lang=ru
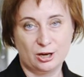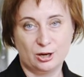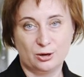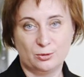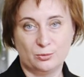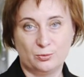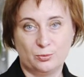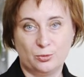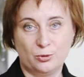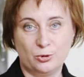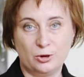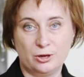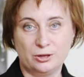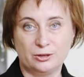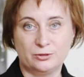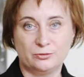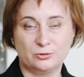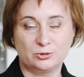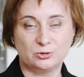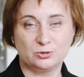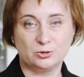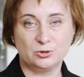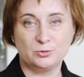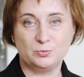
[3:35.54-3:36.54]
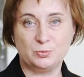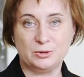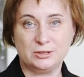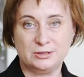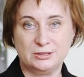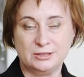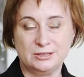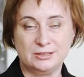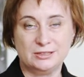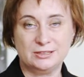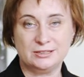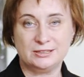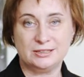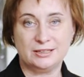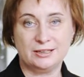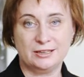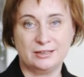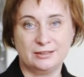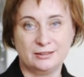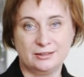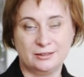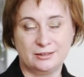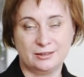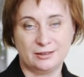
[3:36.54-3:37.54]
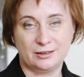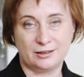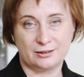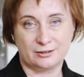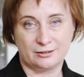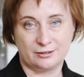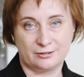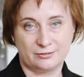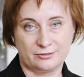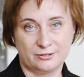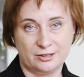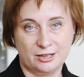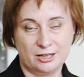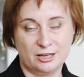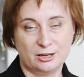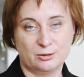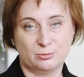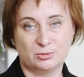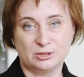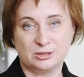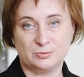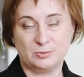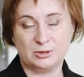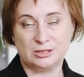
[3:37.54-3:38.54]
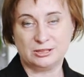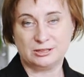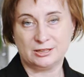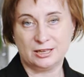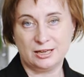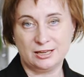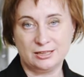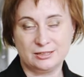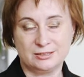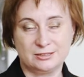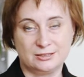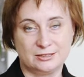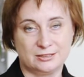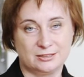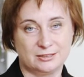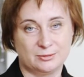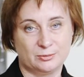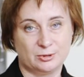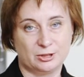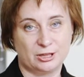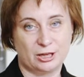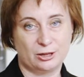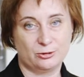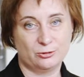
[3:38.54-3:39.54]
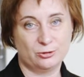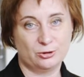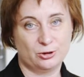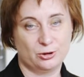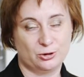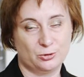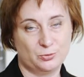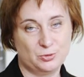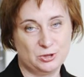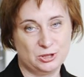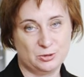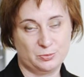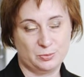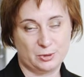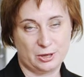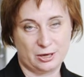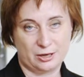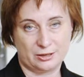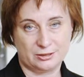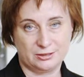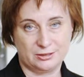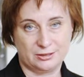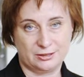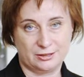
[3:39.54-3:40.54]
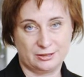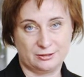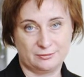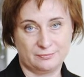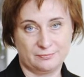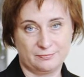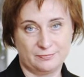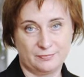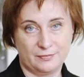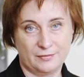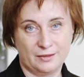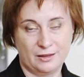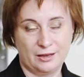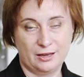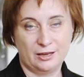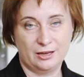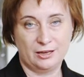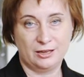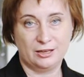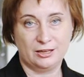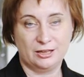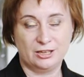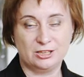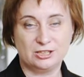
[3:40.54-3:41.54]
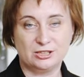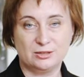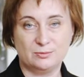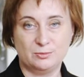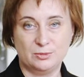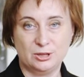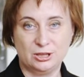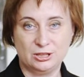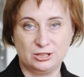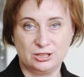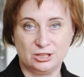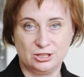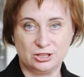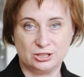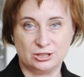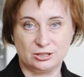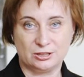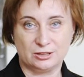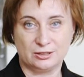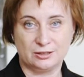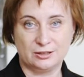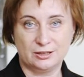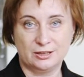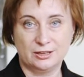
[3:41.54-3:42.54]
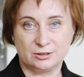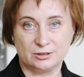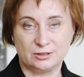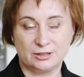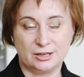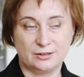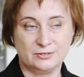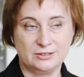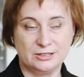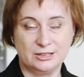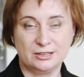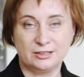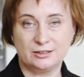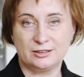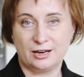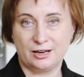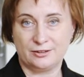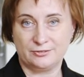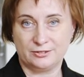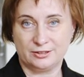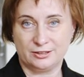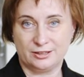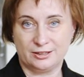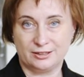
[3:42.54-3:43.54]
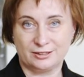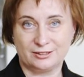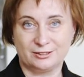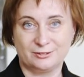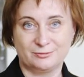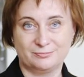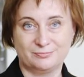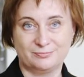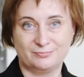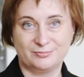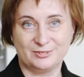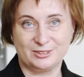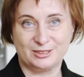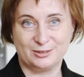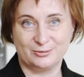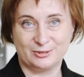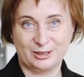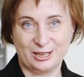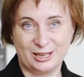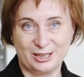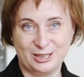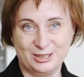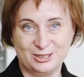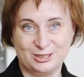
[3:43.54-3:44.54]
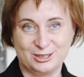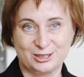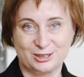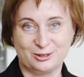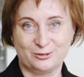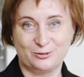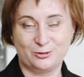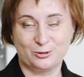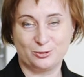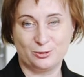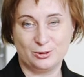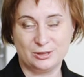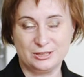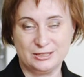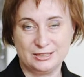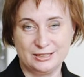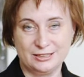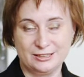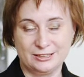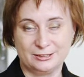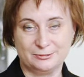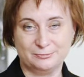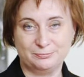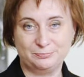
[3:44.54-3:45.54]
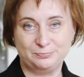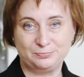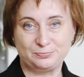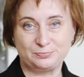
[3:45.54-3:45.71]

более 250 интернов по специальности стоматологии общей практики. Ежемесячно на всех кафедрах стоматологического факультета